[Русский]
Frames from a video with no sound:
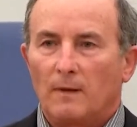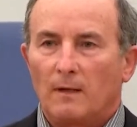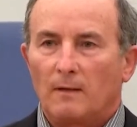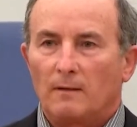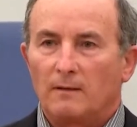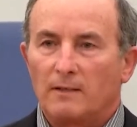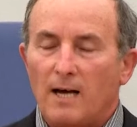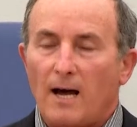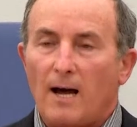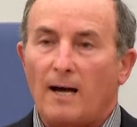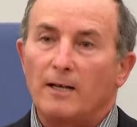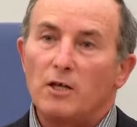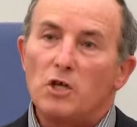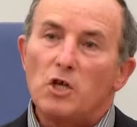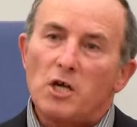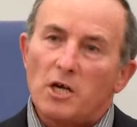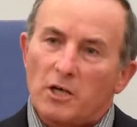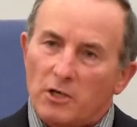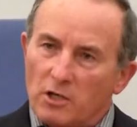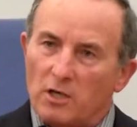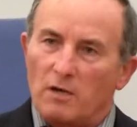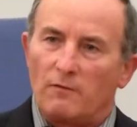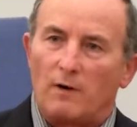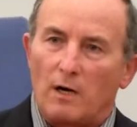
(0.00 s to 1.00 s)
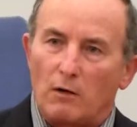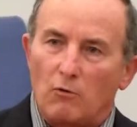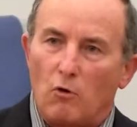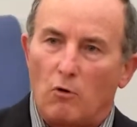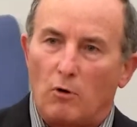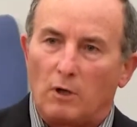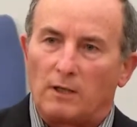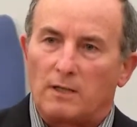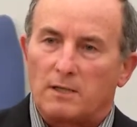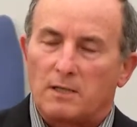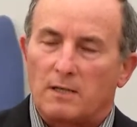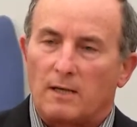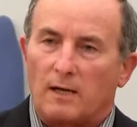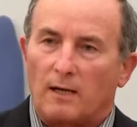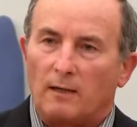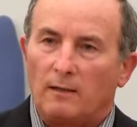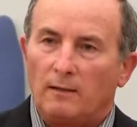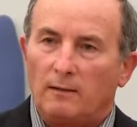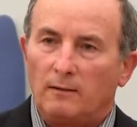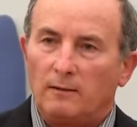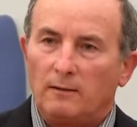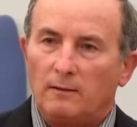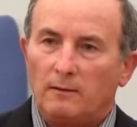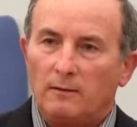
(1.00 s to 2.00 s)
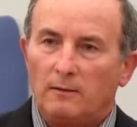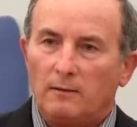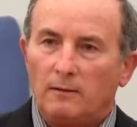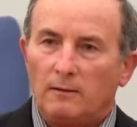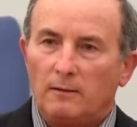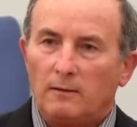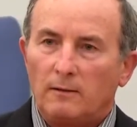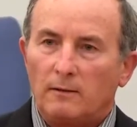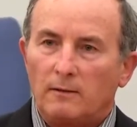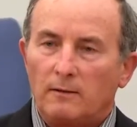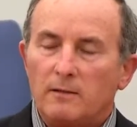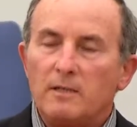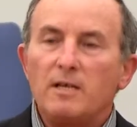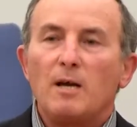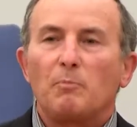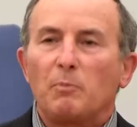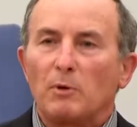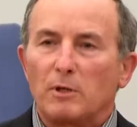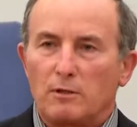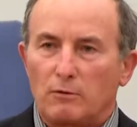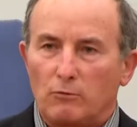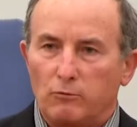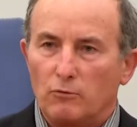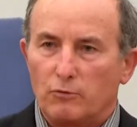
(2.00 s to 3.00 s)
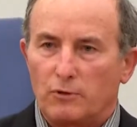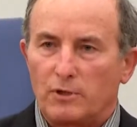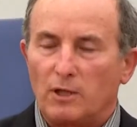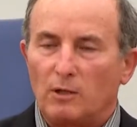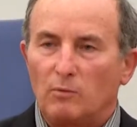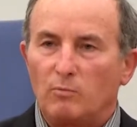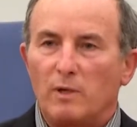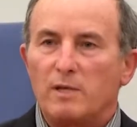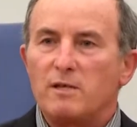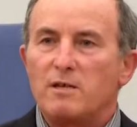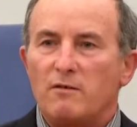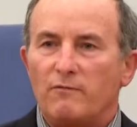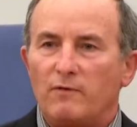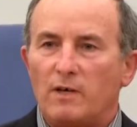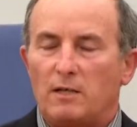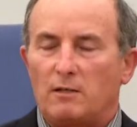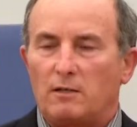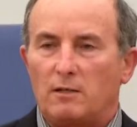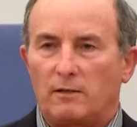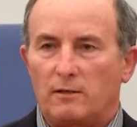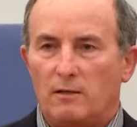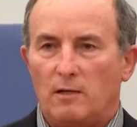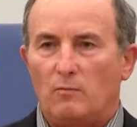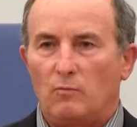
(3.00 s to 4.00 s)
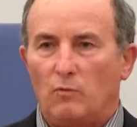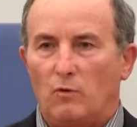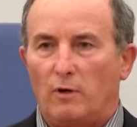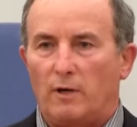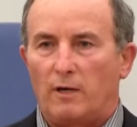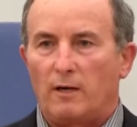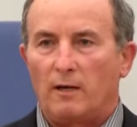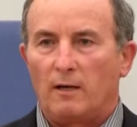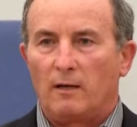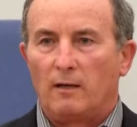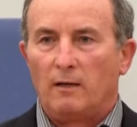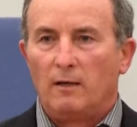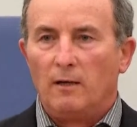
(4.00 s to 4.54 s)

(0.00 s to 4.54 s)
Да, ихнего голоса не послушал бы ни ветер, ни море.